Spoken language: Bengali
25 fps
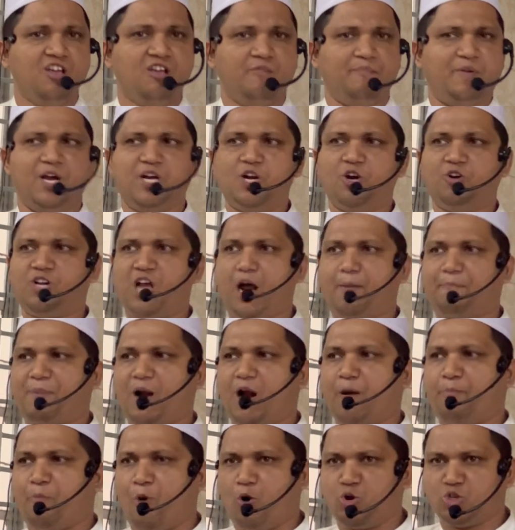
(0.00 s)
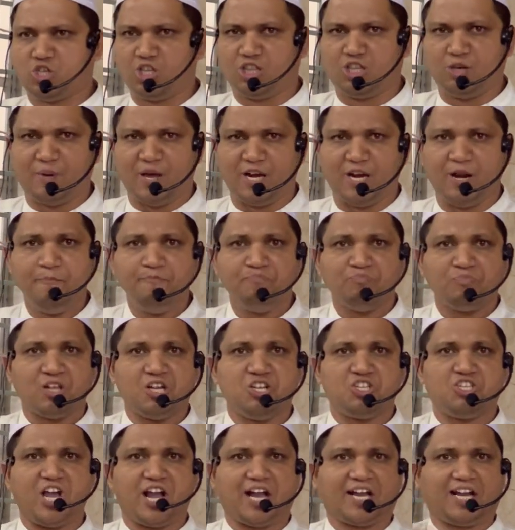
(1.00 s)
ভিডিওটি আপনারা পৌঁছে দিবেন
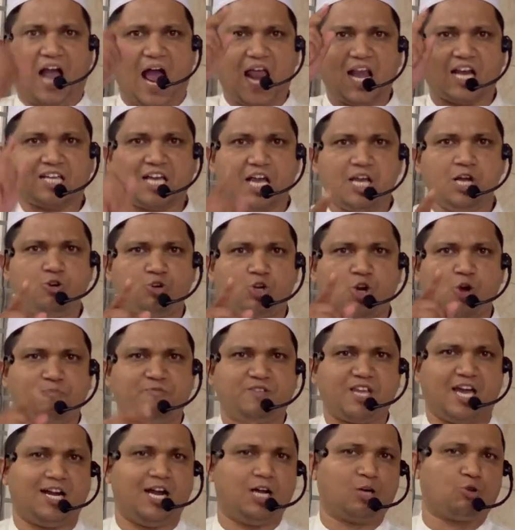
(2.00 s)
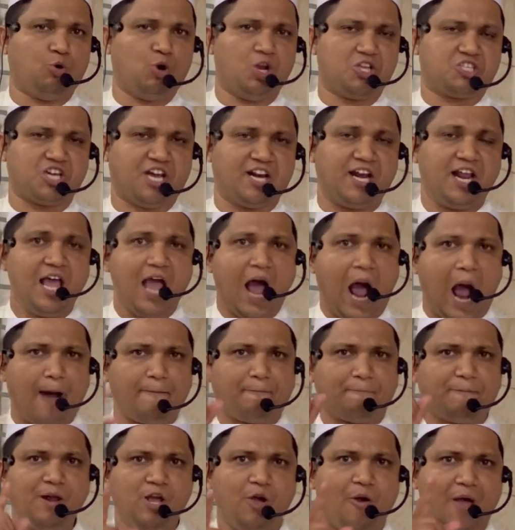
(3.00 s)
যে কালকে ইউটিউব চ্যানেল খুলেছেন
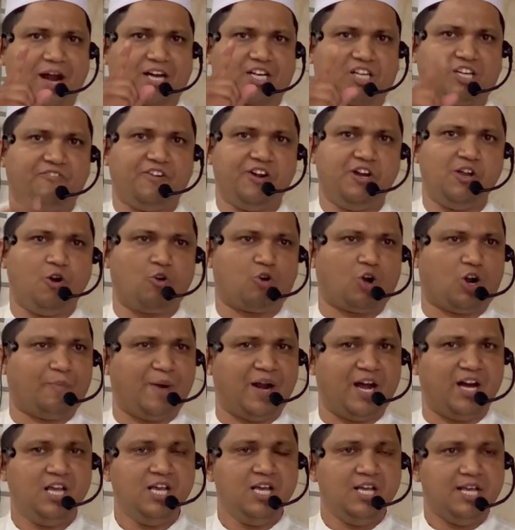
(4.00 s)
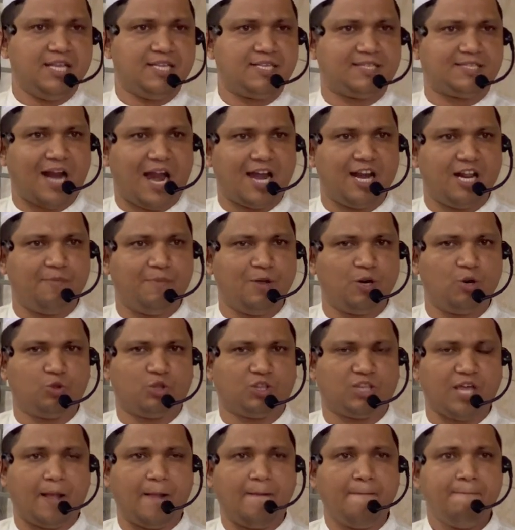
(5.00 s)
আপনিও একটি ভিডিও করবেন ইসরায়েলের
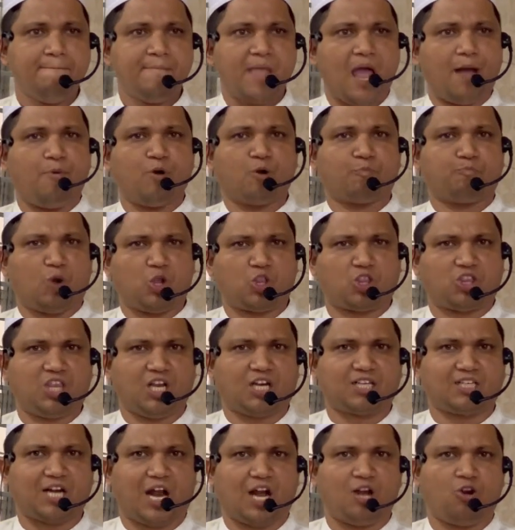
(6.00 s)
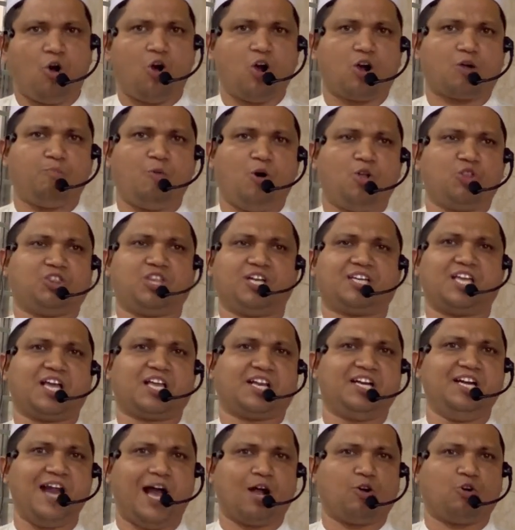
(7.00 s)
বিরুদ্ধে এবং প্রত্যেকটা লোক মন থেকে
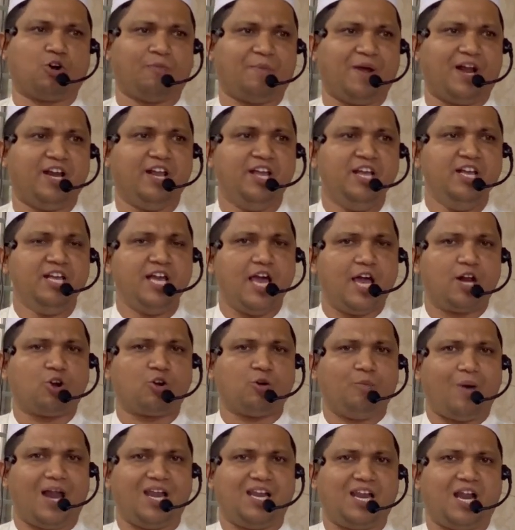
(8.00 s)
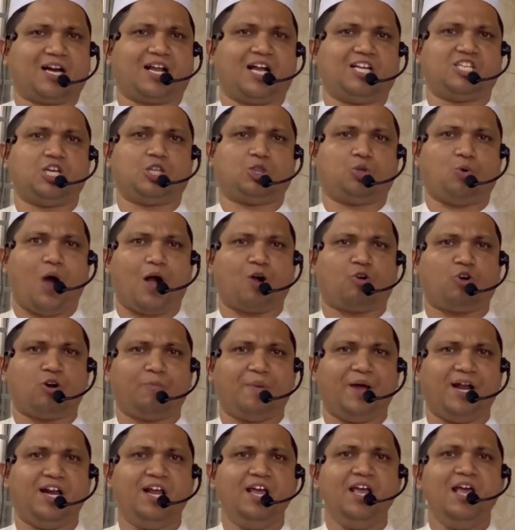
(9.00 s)
ঘৃণা করবেন এরকম আল্লাহর কাছে দোয়া
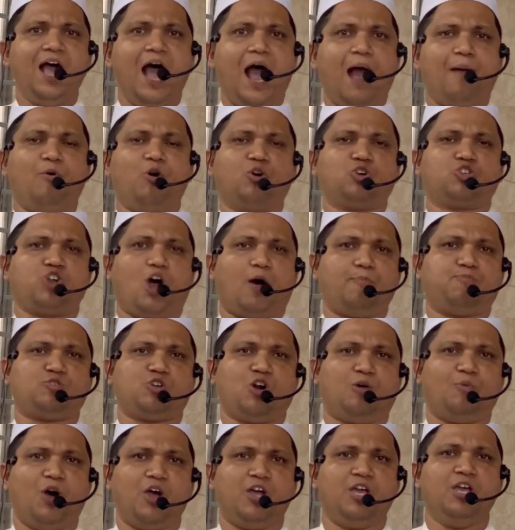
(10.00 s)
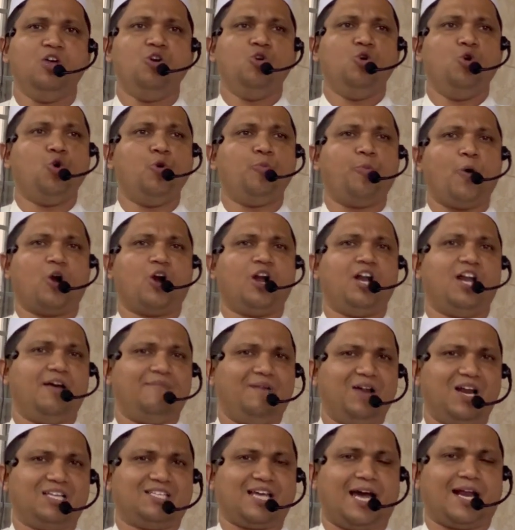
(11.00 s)
করবেন এবং সব সময় উপরের
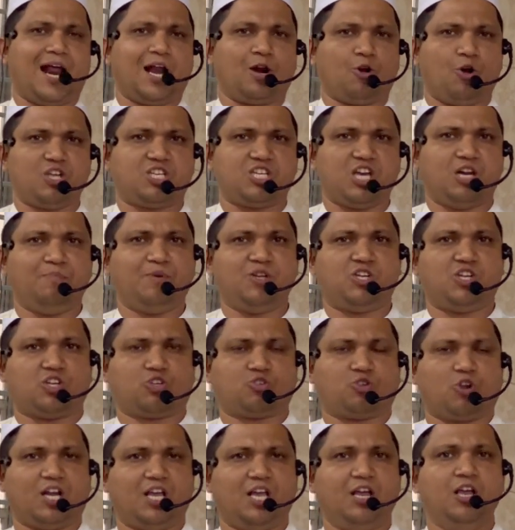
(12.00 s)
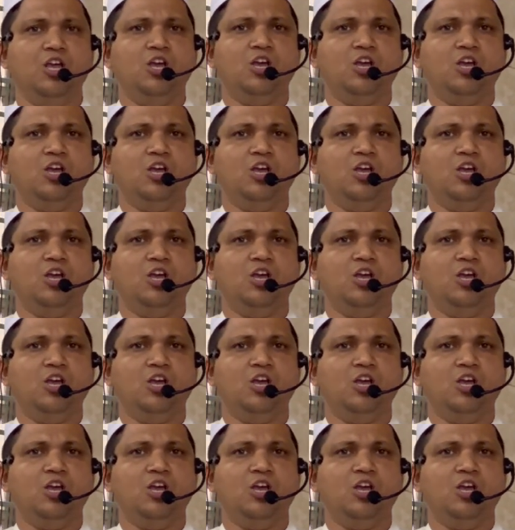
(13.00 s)
লেভেলে যারা রয়েছেন বিশেষ করে